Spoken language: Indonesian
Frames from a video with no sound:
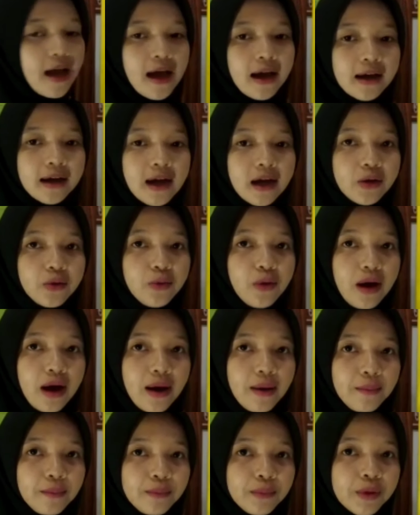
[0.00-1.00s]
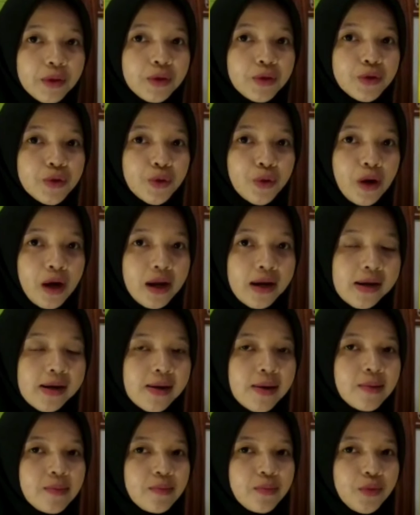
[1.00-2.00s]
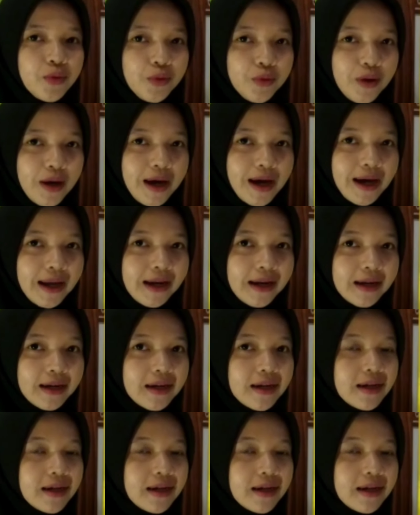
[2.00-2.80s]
angka dua menunjukkan puluhan.